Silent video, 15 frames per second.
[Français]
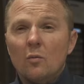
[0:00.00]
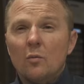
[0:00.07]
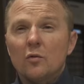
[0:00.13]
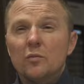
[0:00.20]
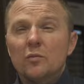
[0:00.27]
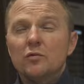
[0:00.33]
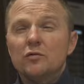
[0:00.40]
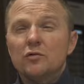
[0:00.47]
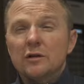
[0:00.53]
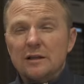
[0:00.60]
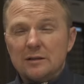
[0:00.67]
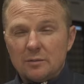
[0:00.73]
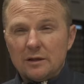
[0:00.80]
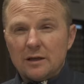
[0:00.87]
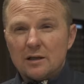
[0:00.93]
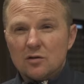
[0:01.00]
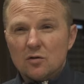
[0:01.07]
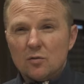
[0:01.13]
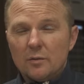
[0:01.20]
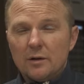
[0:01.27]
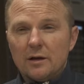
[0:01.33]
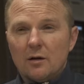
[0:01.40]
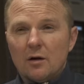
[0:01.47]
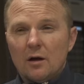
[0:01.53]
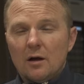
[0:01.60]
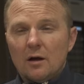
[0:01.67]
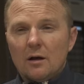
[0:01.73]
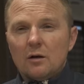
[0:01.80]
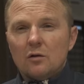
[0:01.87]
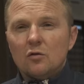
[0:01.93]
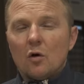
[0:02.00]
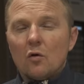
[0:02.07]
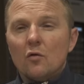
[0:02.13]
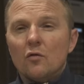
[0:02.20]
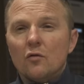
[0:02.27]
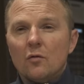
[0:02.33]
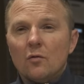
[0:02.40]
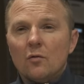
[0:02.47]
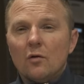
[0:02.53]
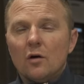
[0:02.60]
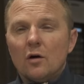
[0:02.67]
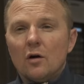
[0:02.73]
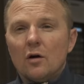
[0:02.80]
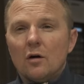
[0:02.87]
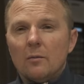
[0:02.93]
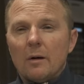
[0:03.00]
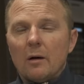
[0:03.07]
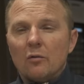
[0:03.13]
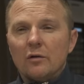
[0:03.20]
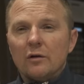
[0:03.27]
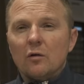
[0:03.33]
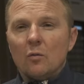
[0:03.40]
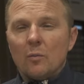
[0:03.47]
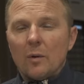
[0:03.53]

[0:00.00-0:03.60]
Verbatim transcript: un peu plus d'explications, mais dans le fond, euh, bah, on,